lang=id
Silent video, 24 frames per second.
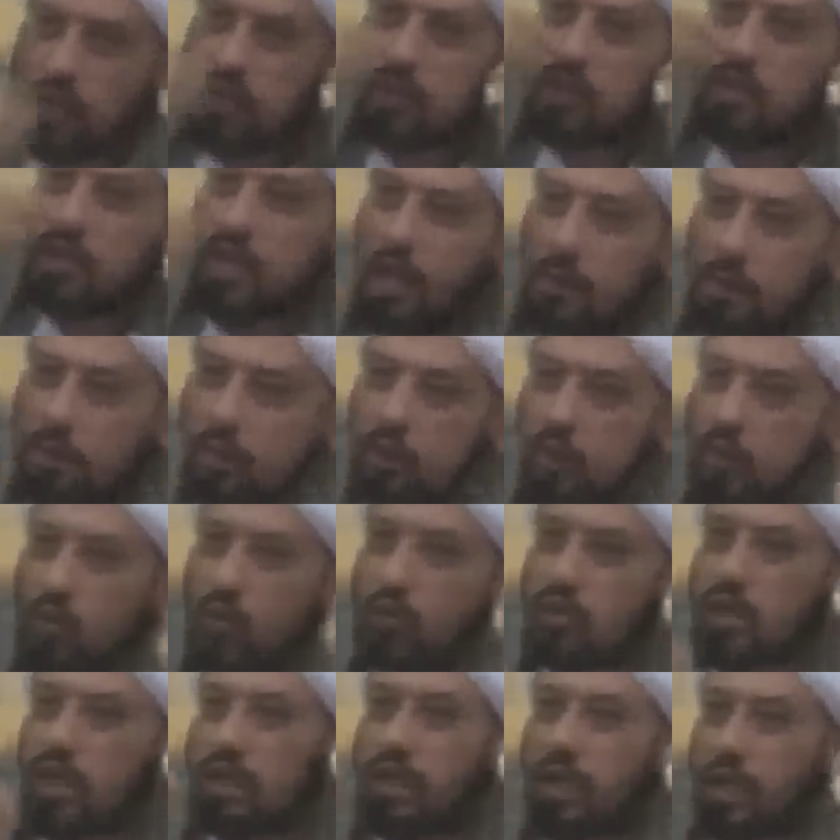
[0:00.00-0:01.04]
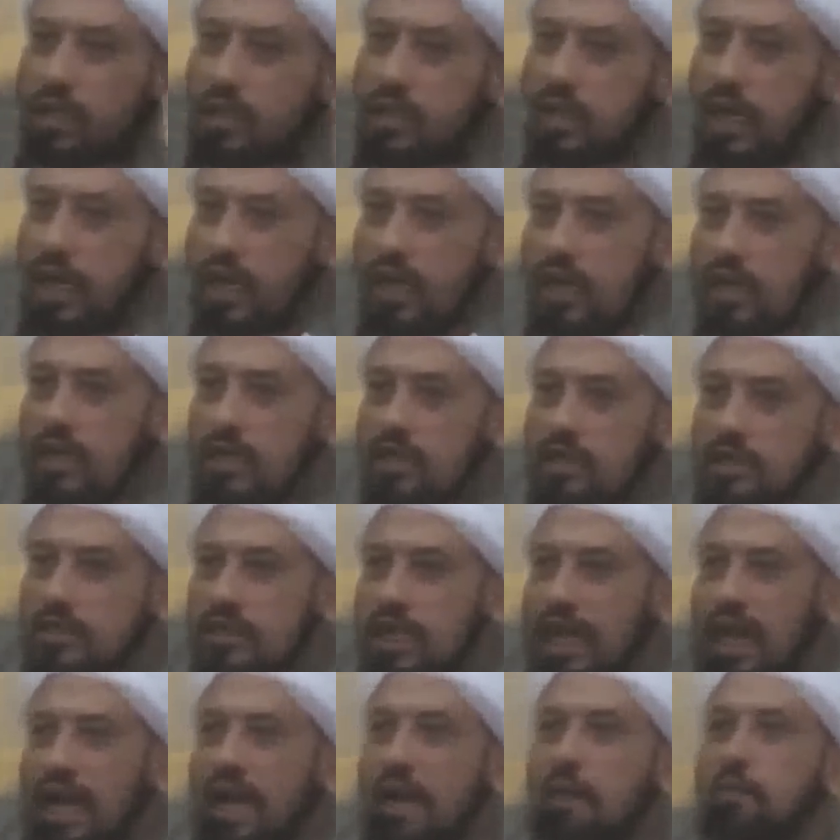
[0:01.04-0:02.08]
telepon urusan kerja
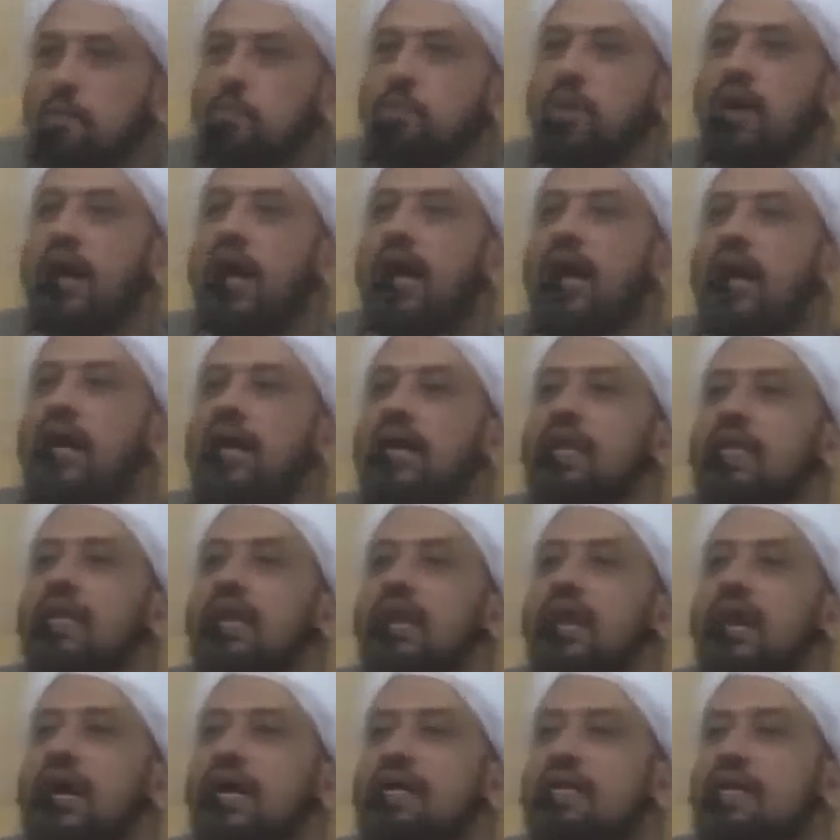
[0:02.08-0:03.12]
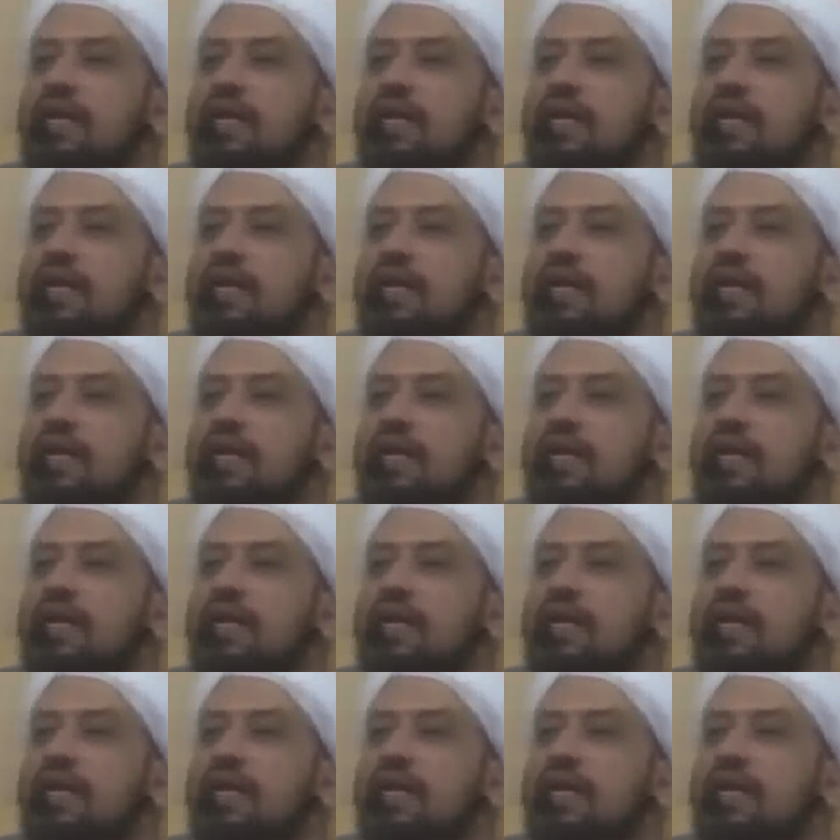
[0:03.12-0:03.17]
sampai akhirnya ada